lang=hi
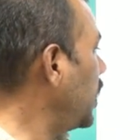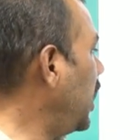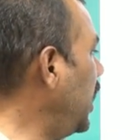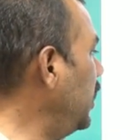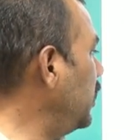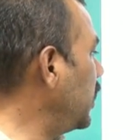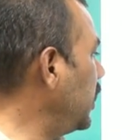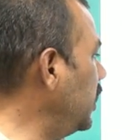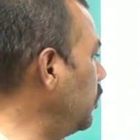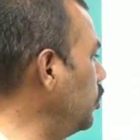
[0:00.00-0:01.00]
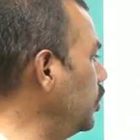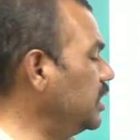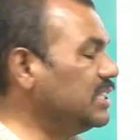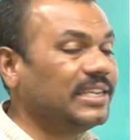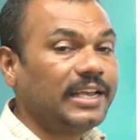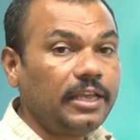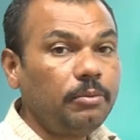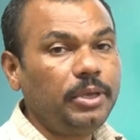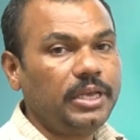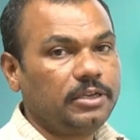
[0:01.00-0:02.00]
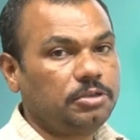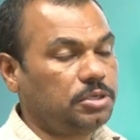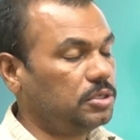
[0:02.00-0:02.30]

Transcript: एंड ई डब्ल्यू एस ई बी एस